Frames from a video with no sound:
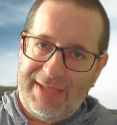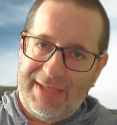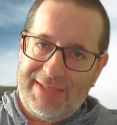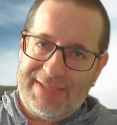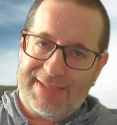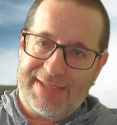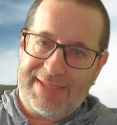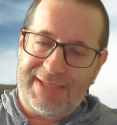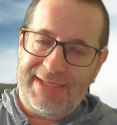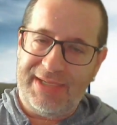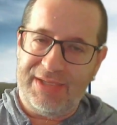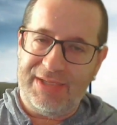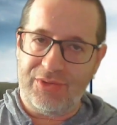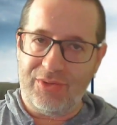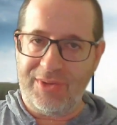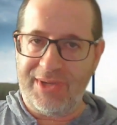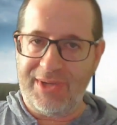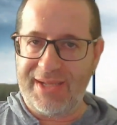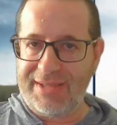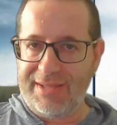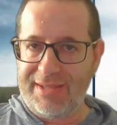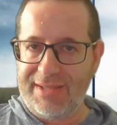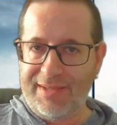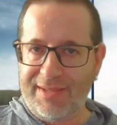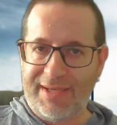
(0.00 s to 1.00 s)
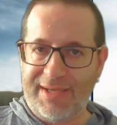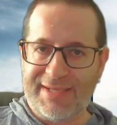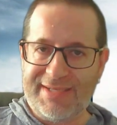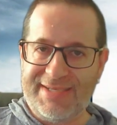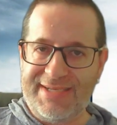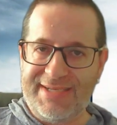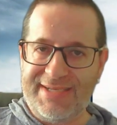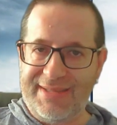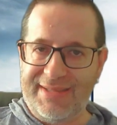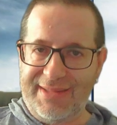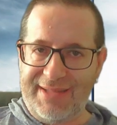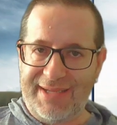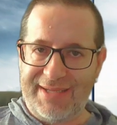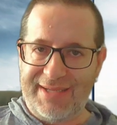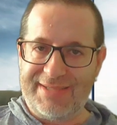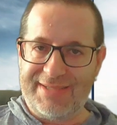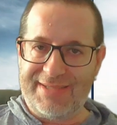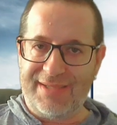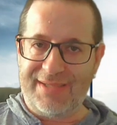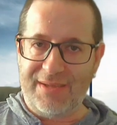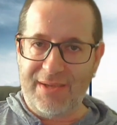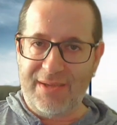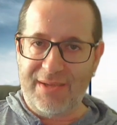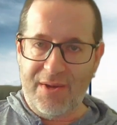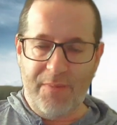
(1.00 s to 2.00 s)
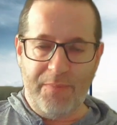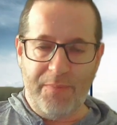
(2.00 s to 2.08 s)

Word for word: escrito na, na sentença.